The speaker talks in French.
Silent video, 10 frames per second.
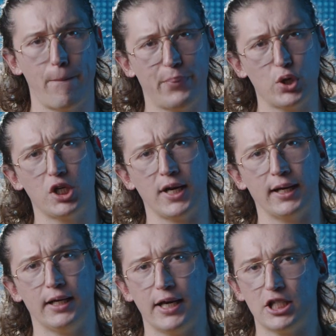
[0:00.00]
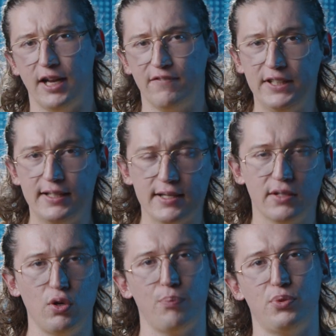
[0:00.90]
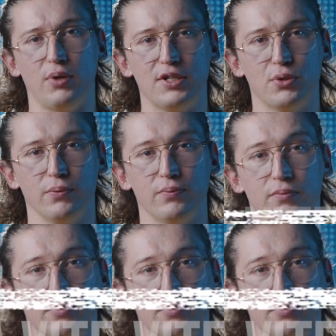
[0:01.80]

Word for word: Prochain réglage, la vitesse d'obturation.